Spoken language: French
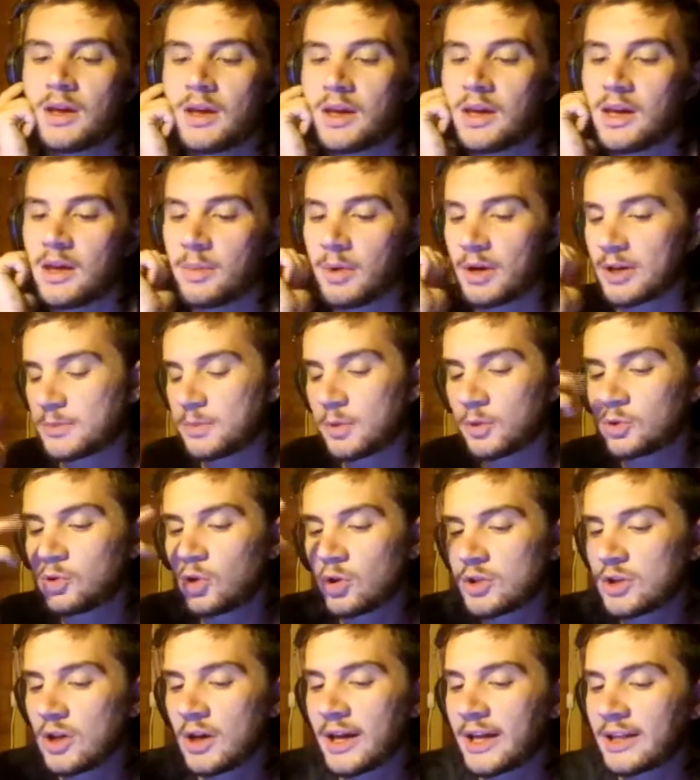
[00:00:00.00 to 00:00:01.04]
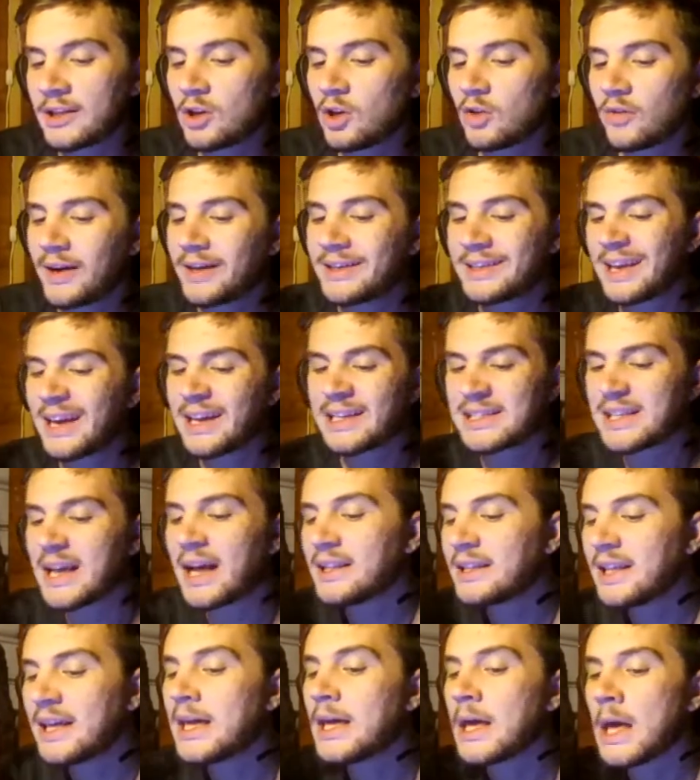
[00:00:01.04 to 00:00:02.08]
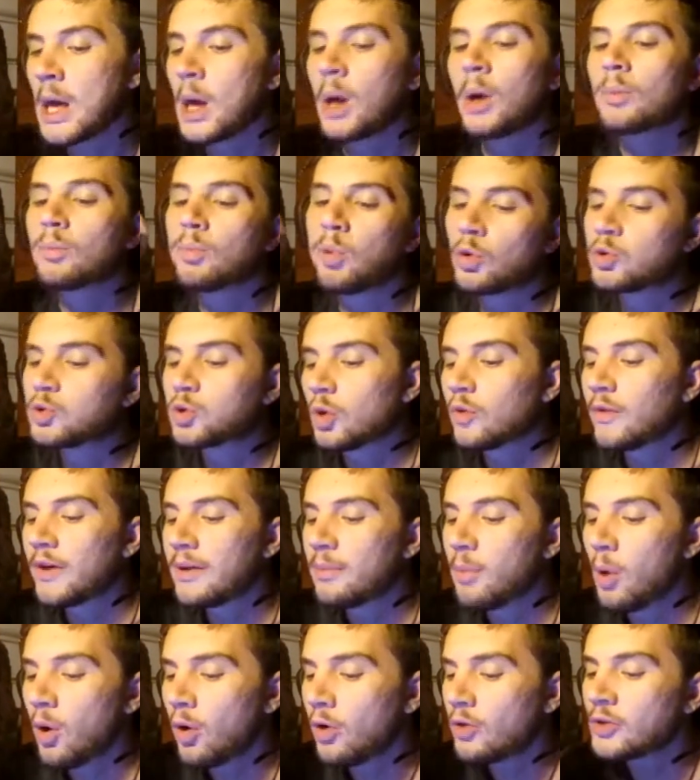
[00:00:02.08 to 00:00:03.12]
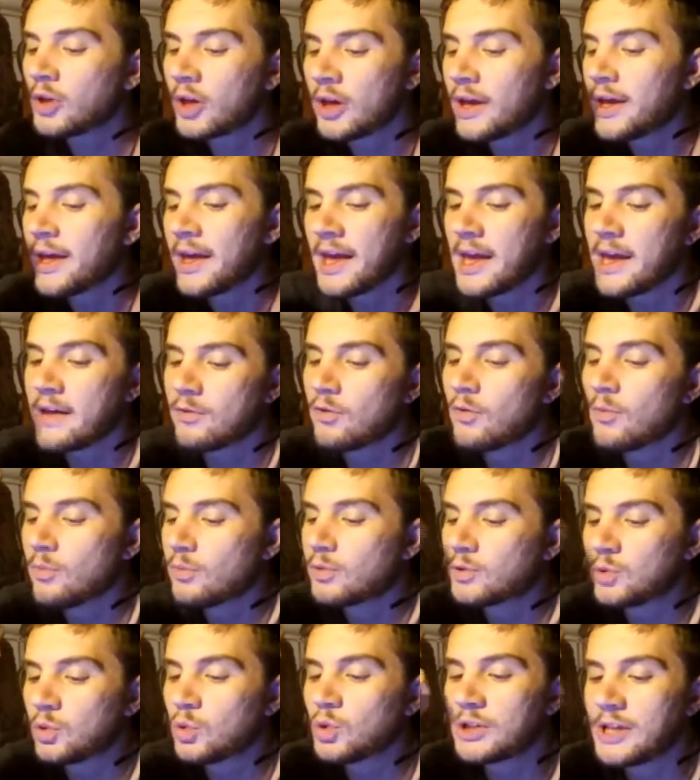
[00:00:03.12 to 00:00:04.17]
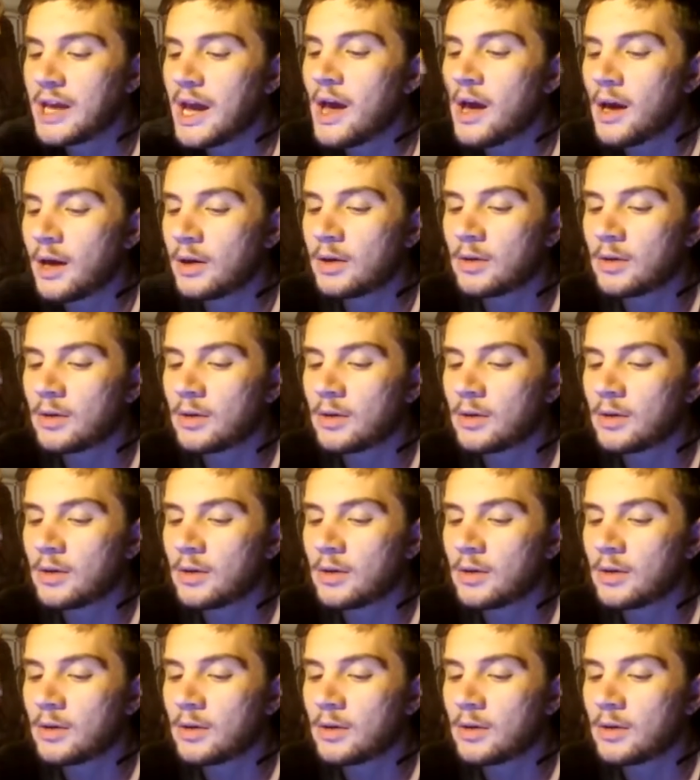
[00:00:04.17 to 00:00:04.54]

Il me reste plus que 295 années pour sauver le monde et vous me souciez un,